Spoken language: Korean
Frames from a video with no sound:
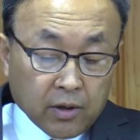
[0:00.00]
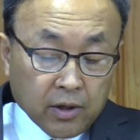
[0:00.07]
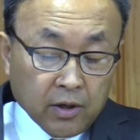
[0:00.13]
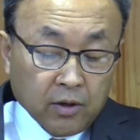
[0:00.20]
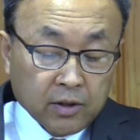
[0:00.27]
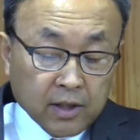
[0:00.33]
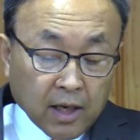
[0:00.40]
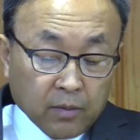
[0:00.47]

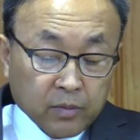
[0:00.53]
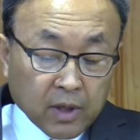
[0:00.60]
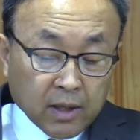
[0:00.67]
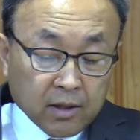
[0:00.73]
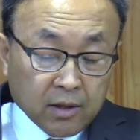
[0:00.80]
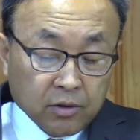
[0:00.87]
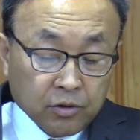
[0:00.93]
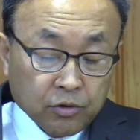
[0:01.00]
이런
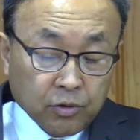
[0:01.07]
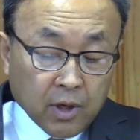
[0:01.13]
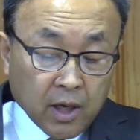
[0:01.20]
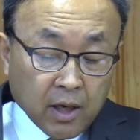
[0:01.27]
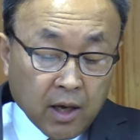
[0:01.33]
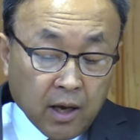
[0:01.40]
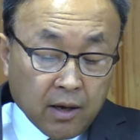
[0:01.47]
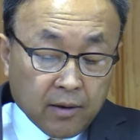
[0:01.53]
사람들한테
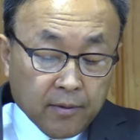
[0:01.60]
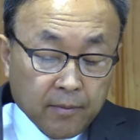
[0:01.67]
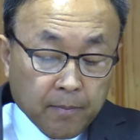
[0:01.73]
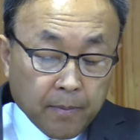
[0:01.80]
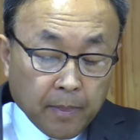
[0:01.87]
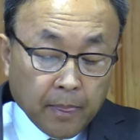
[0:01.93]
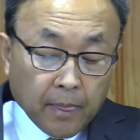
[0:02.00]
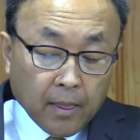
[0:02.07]
누구에게
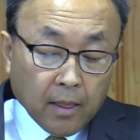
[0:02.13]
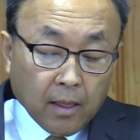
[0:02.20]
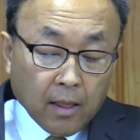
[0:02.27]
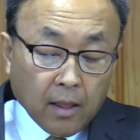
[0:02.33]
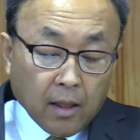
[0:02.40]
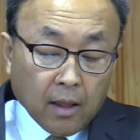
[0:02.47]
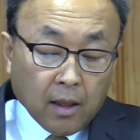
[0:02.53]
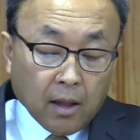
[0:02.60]

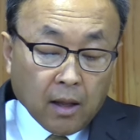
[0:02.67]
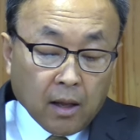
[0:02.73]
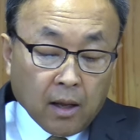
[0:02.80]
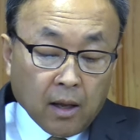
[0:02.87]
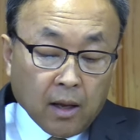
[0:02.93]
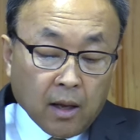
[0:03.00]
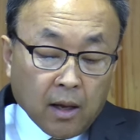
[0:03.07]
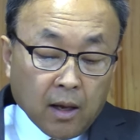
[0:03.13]

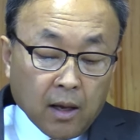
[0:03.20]
에,